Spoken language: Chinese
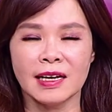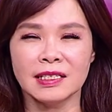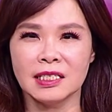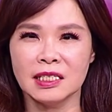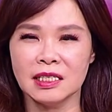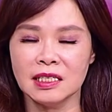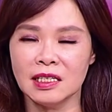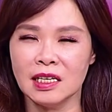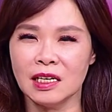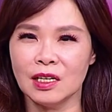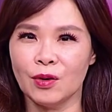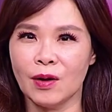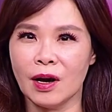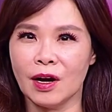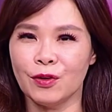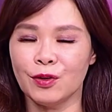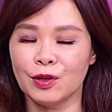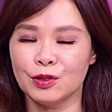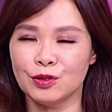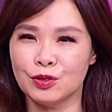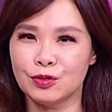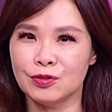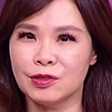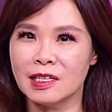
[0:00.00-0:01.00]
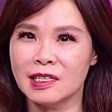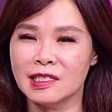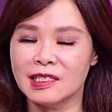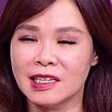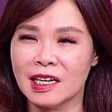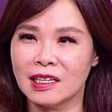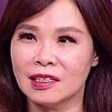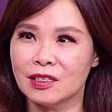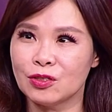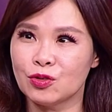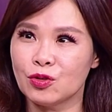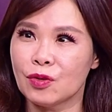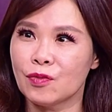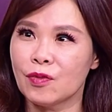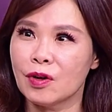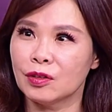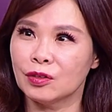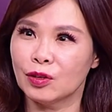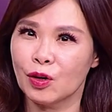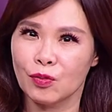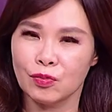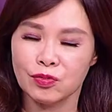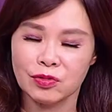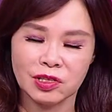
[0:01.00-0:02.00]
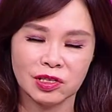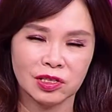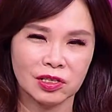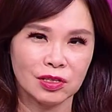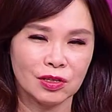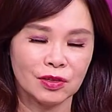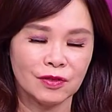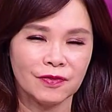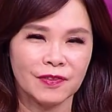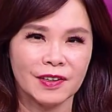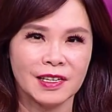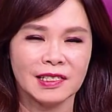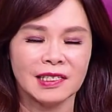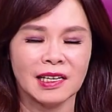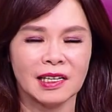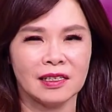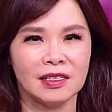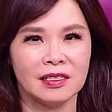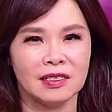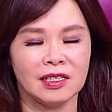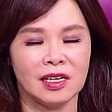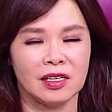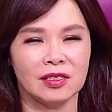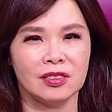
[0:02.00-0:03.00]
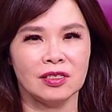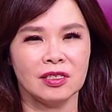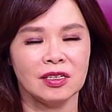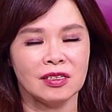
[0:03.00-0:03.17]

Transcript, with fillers: 今天的话会出现这样的状况，同时都非常的强势，